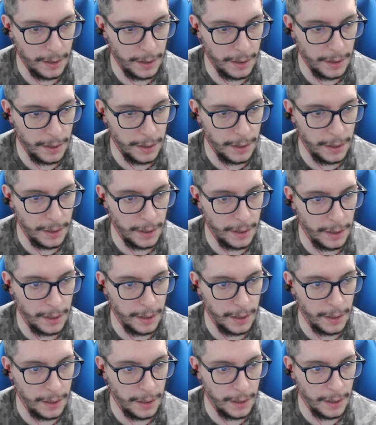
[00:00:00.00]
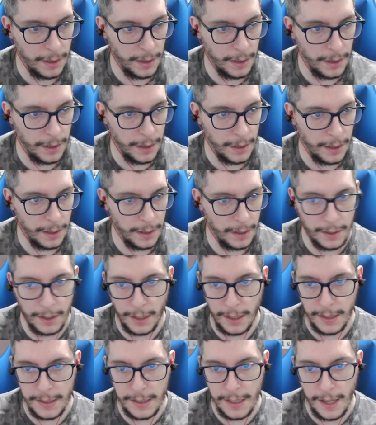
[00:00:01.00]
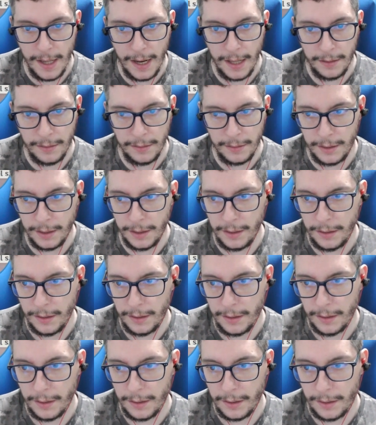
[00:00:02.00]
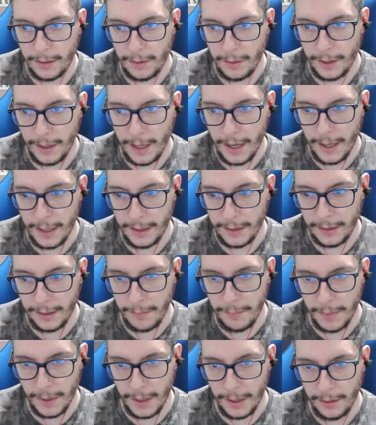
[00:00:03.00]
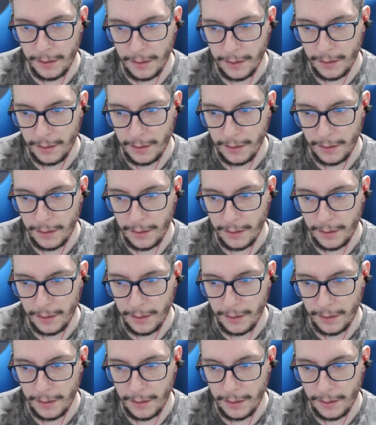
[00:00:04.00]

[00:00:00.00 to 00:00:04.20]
Y derecha adelante Creo que era esta también.